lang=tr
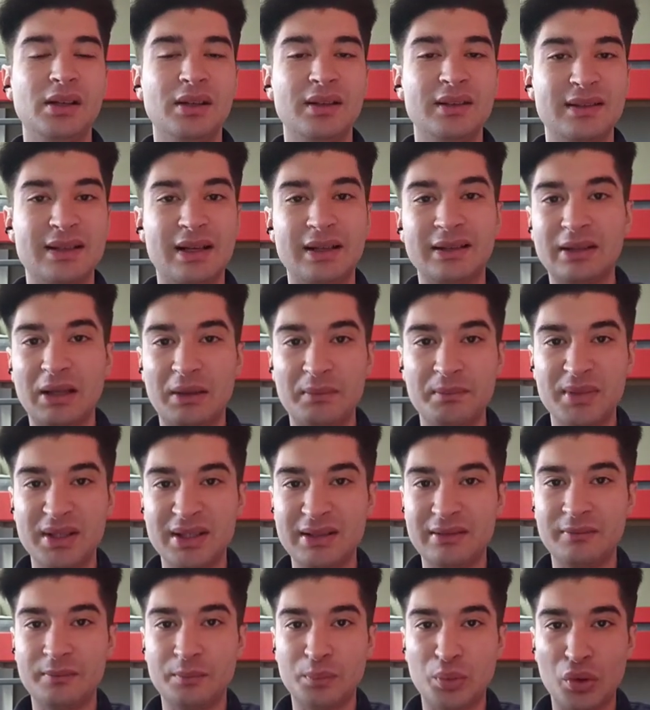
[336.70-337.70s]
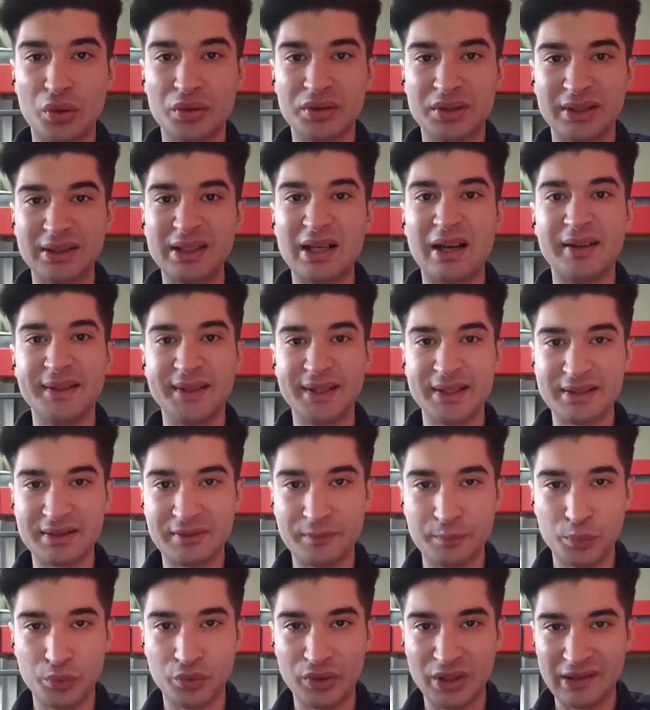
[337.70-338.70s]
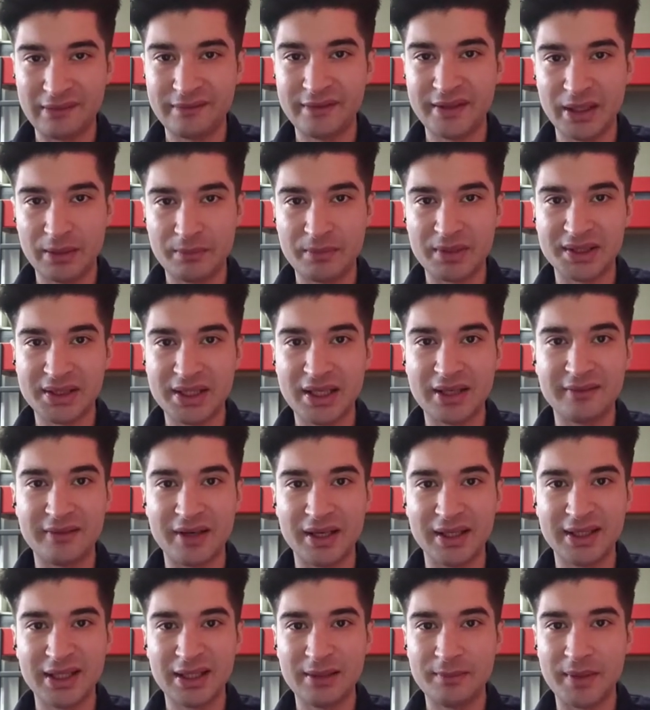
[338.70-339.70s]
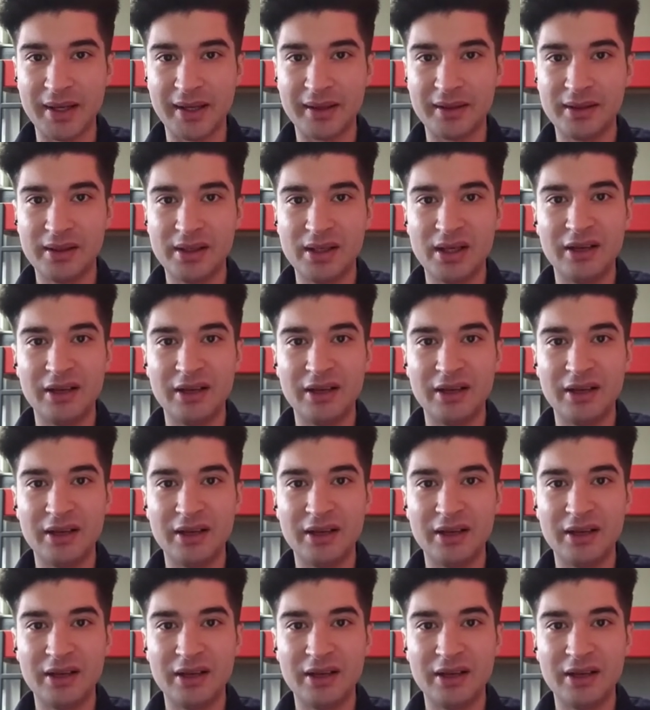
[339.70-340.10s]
Zaten bizim borsada agresif büyüyen firmalar var değil mi?